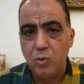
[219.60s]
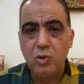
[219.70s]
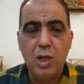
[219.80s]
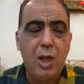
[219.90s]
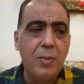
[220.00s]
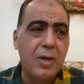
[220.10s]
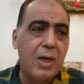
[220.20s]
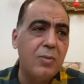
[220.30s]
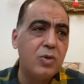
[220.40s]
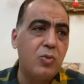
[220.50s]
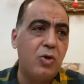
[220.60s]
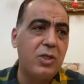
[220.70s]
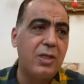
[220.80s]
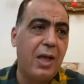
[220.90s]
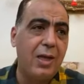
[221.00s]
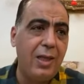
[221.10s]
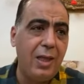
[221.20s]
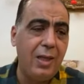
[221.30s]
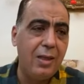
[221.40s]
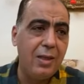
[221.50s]
وده امر انا مش معتاد
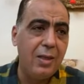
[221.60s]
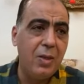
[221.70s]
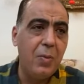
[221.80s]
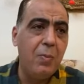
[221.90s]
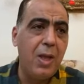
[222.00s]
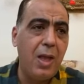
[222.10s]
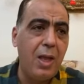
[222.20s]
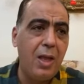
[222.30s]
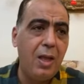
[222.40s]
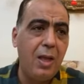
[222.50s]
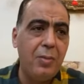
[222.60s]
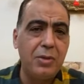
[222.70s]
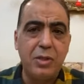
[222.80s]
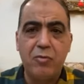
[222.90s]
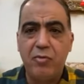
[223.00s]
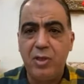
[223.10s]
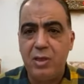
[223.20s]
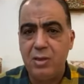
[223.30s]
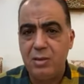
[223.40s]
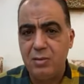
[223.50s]
عليه مع امير
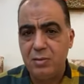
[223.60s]
توفيق